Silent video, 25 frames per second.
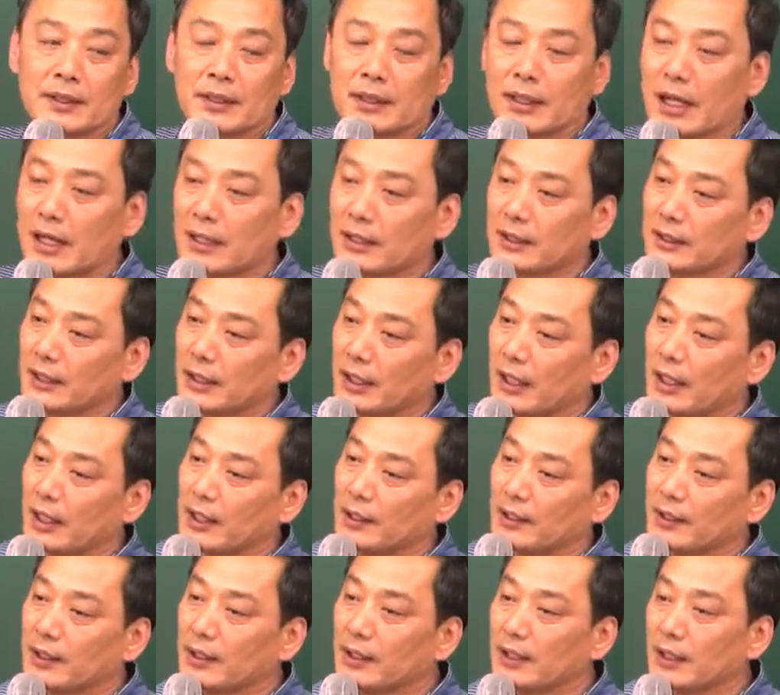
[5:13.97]
각
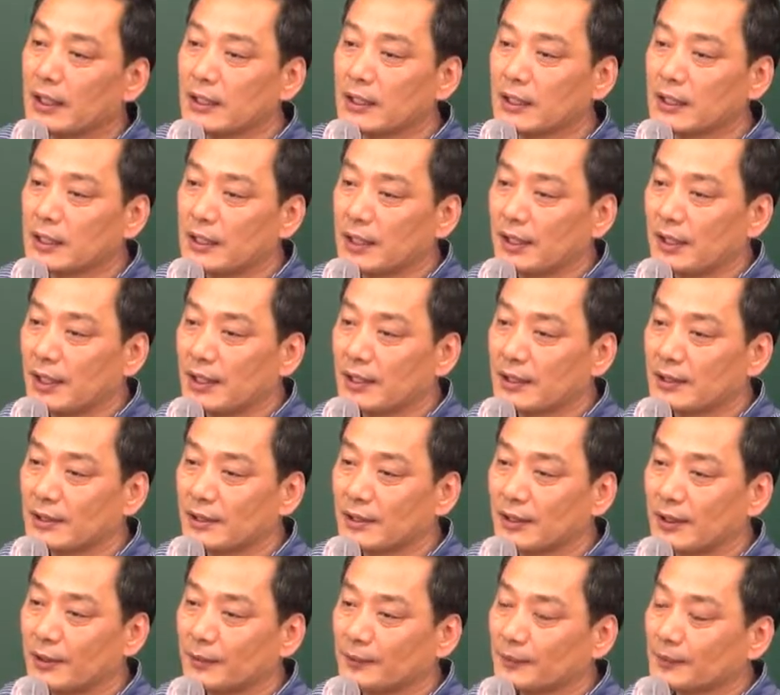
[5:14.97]
개인이 가져가게 돼
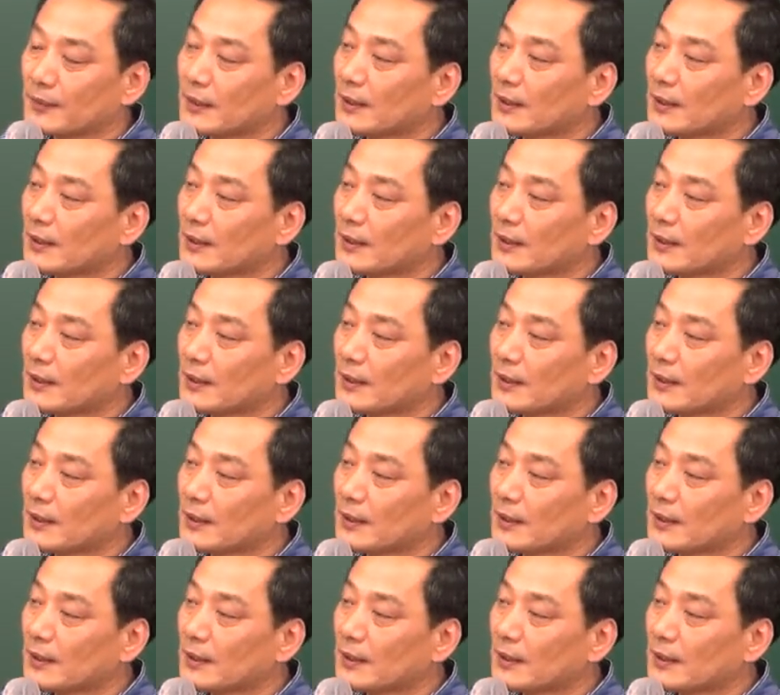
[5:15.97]
있어요.